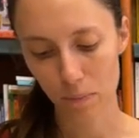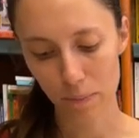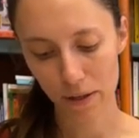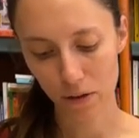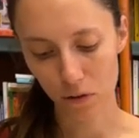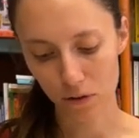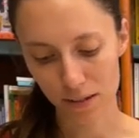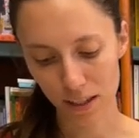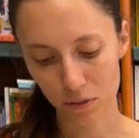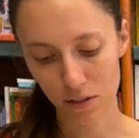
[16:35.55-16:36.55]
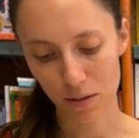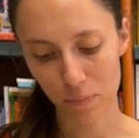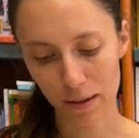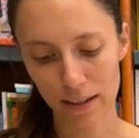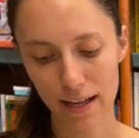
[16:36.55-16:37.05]
piccolo stato
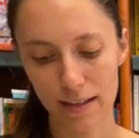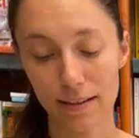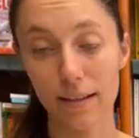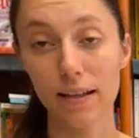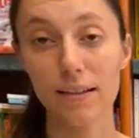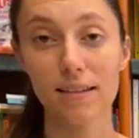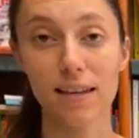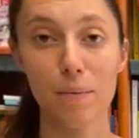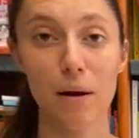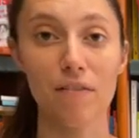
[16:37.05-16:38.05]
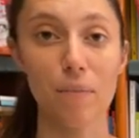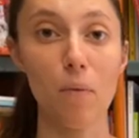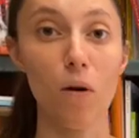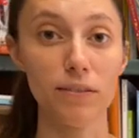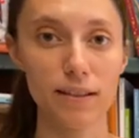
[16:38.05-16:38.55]
indipendente che si chiamava
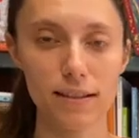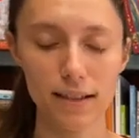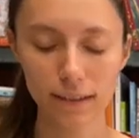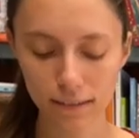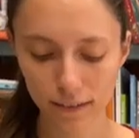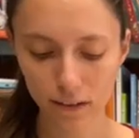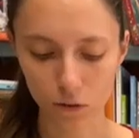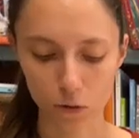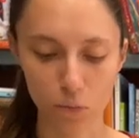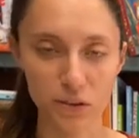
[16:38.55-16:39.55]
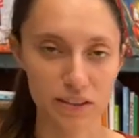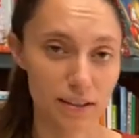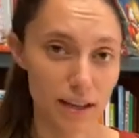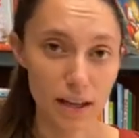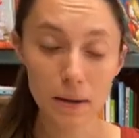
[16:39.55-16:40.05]
Moresnet o
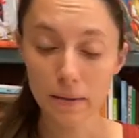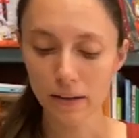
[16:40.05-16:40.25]
Moresnet,